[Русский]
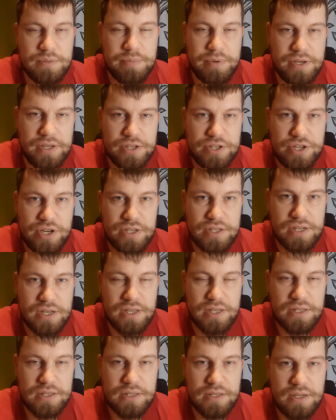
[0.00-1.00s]
принижать
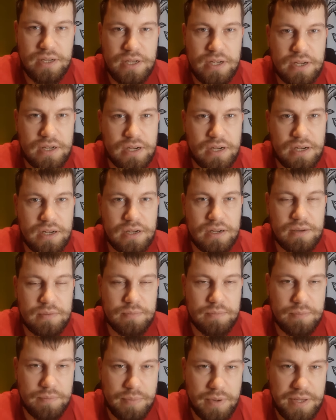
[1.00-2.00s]
клиента, а
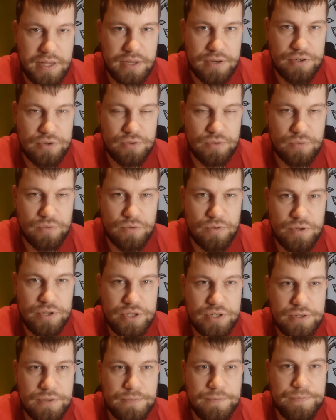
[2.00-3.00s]
понять, что он
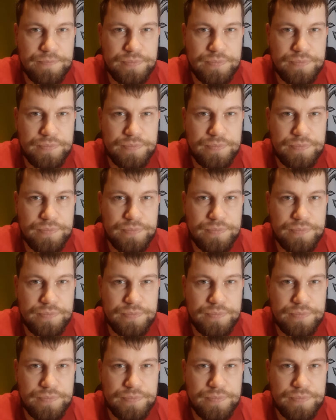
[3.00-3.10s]
хочет,